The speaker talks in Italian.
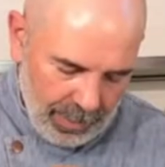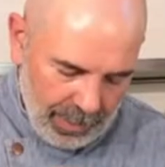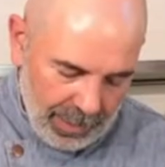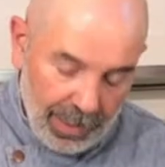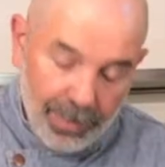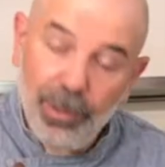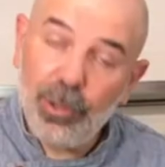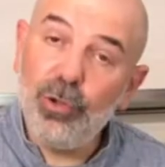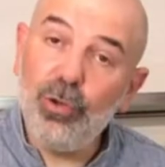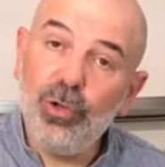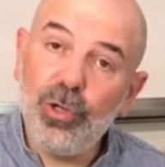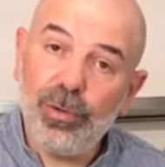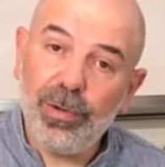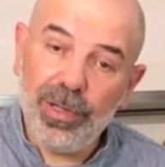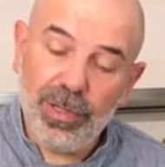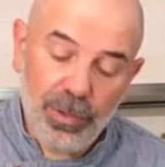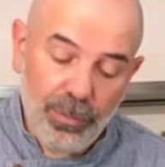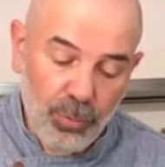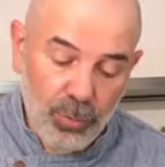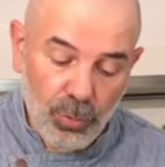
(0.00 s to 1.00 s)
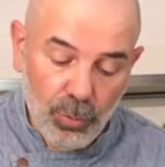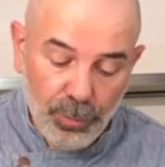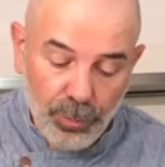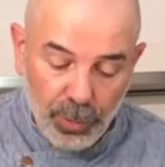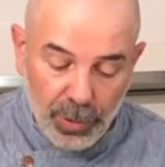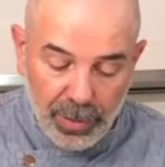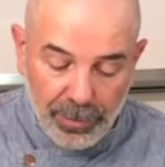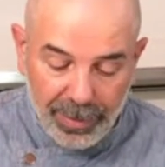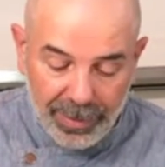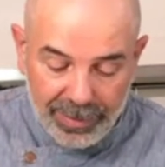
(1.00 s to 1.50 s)
andiamo ad aggiungere a questo punto un
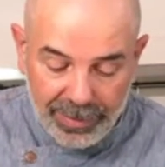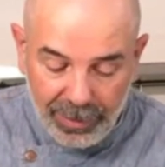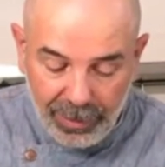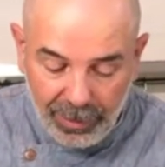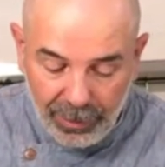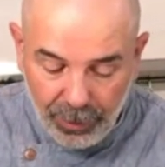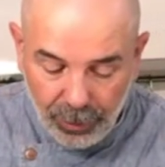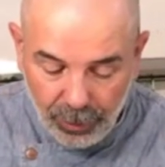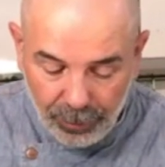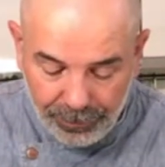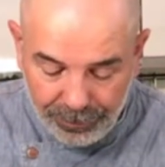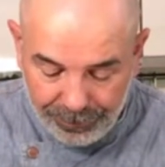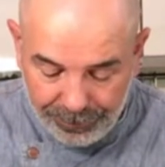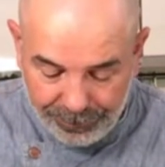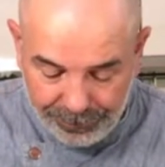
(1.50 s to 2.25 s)
po' di basilico